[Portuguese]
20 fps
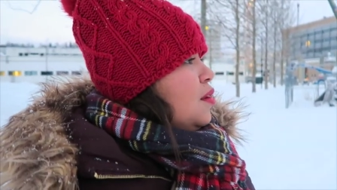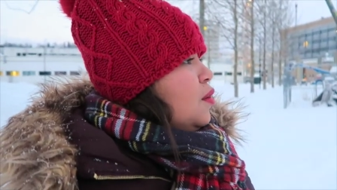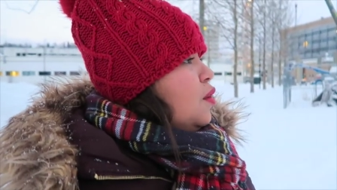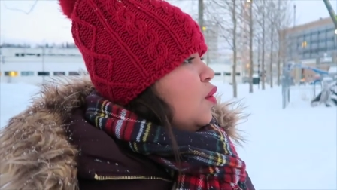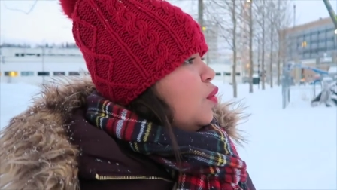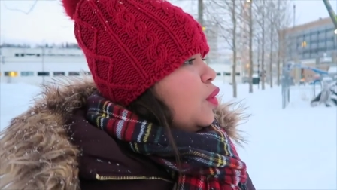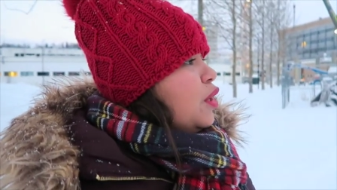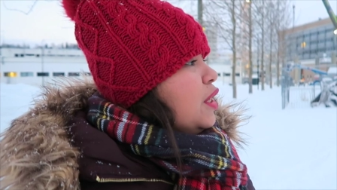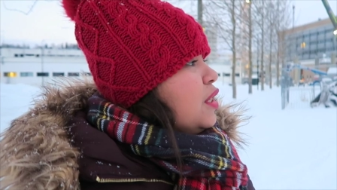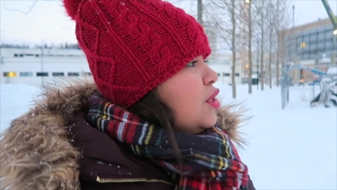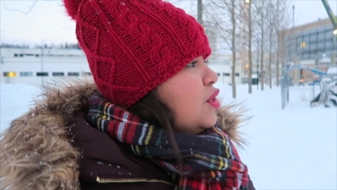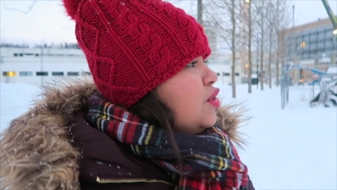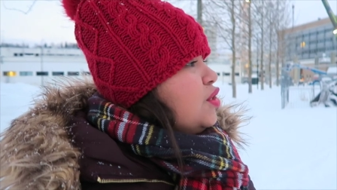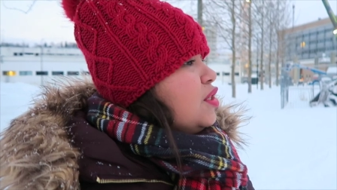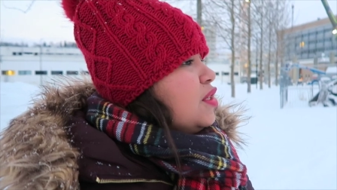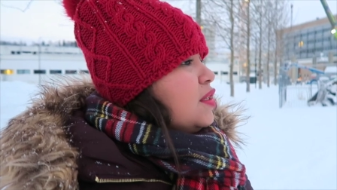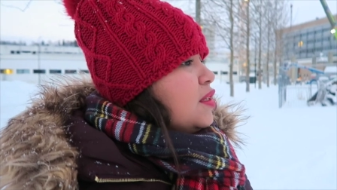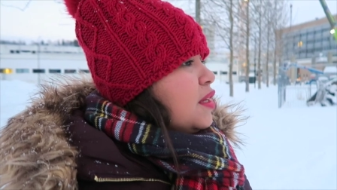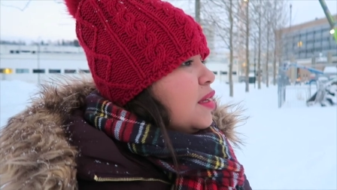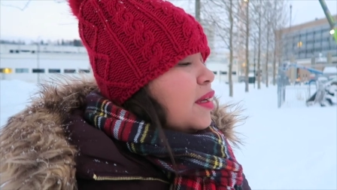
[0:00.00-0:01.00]
como eles
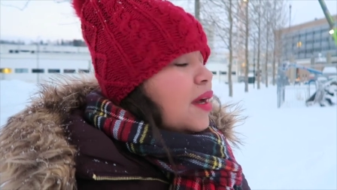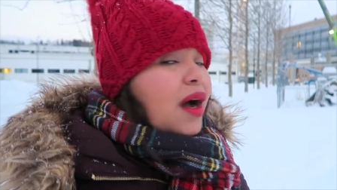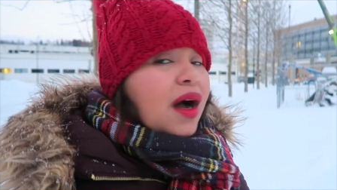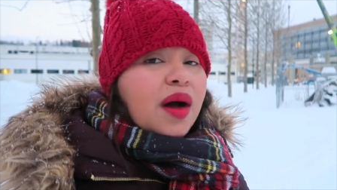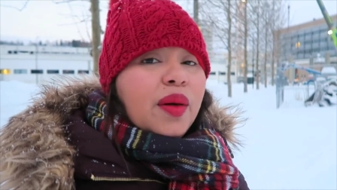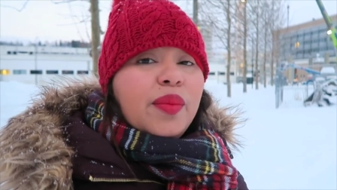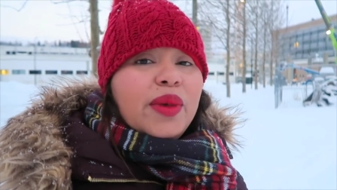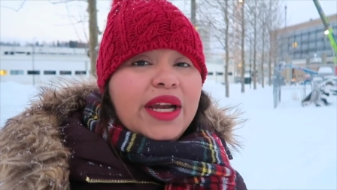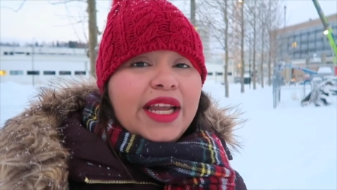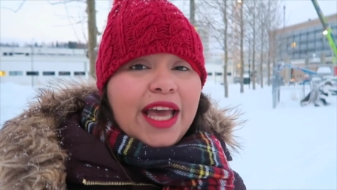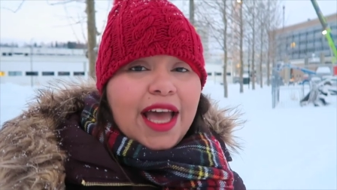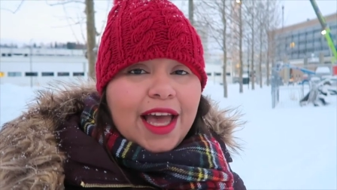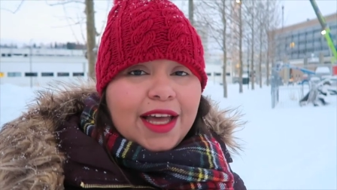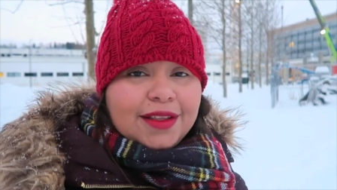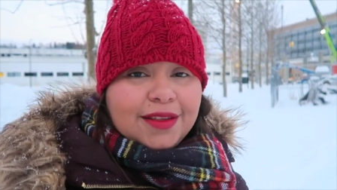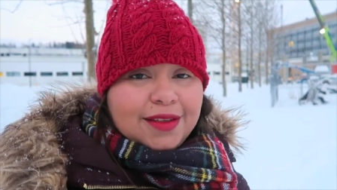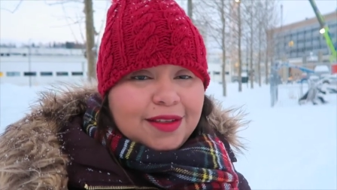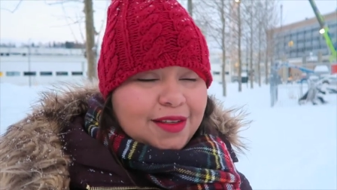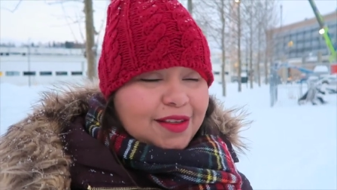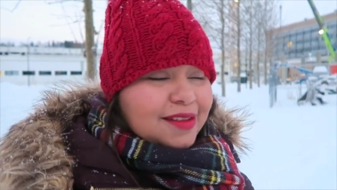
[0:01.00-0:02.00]
dizem,
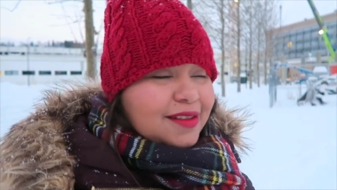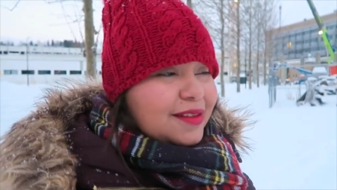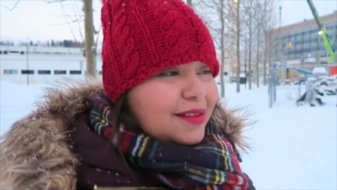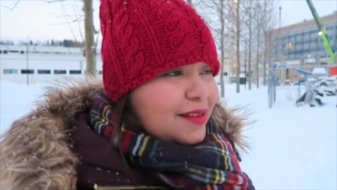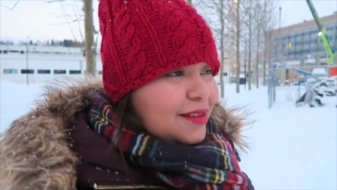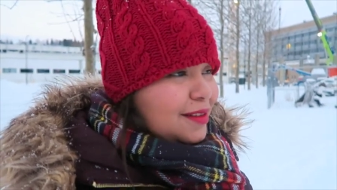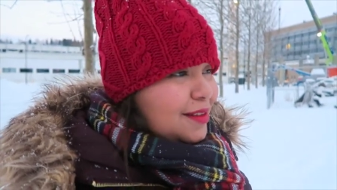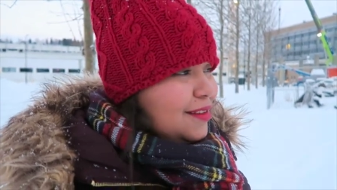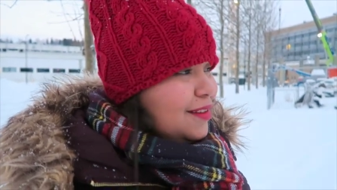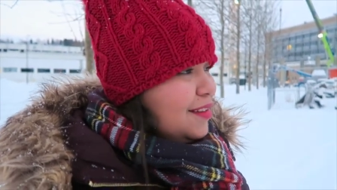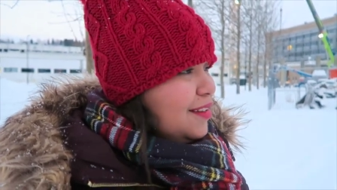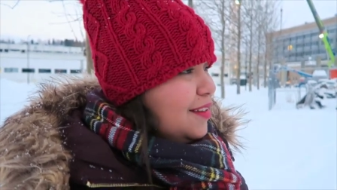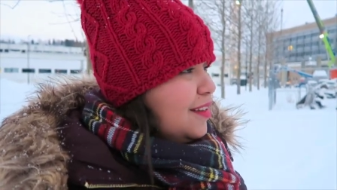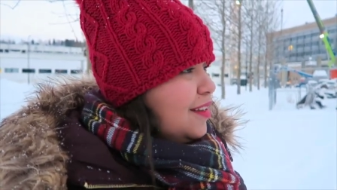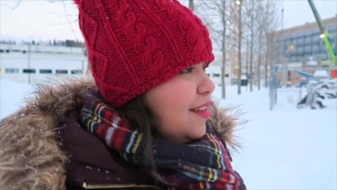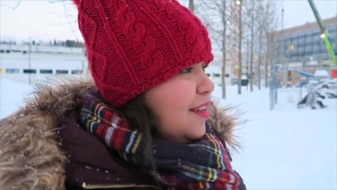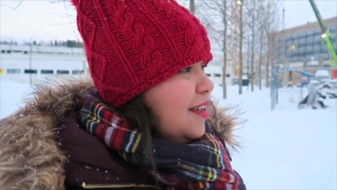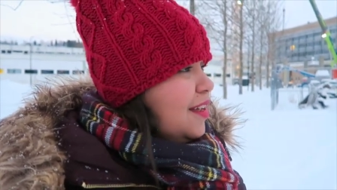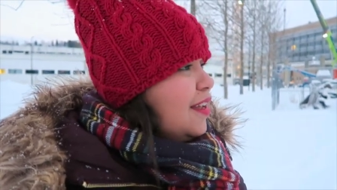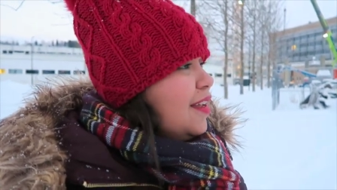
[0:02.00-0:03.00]
Hamlihet,
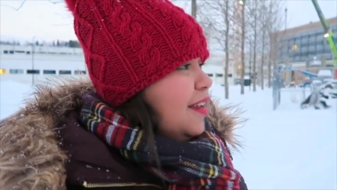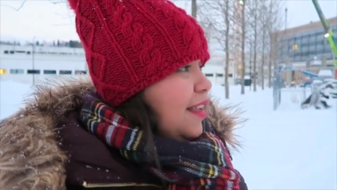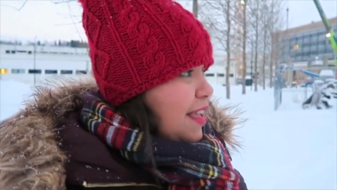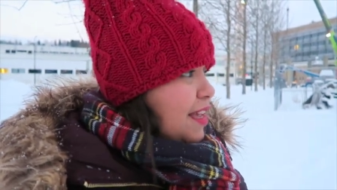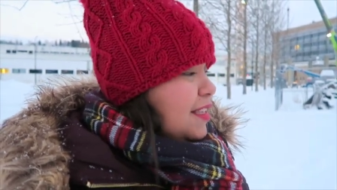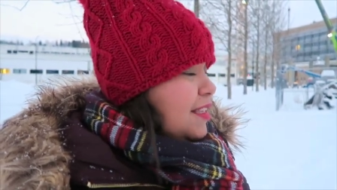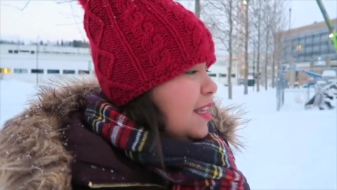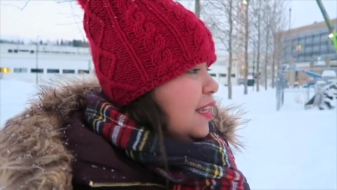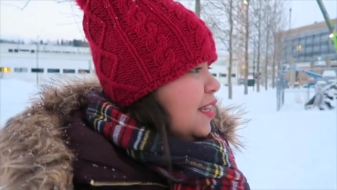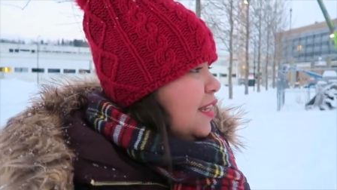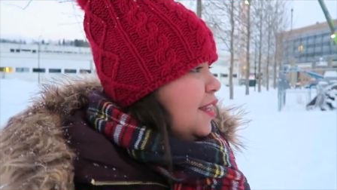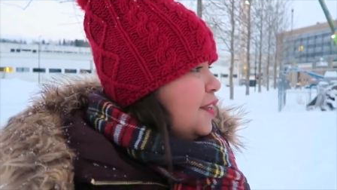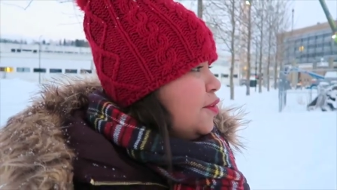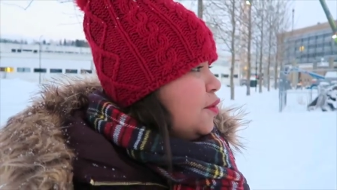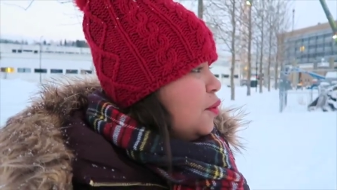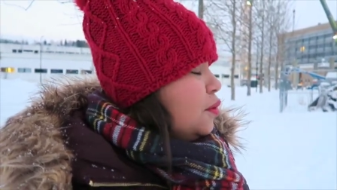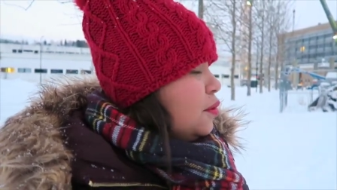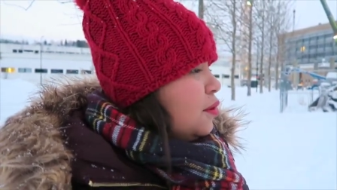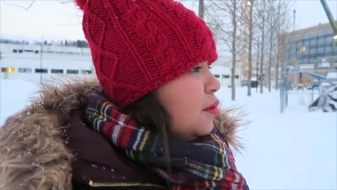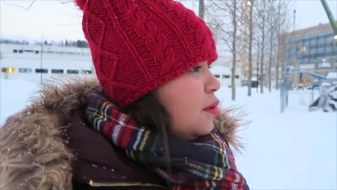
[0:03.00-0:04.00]
que é
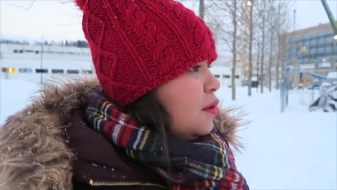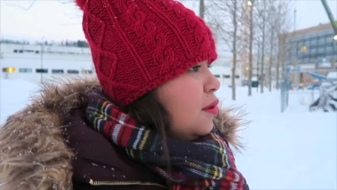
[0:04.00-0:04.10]
segredo.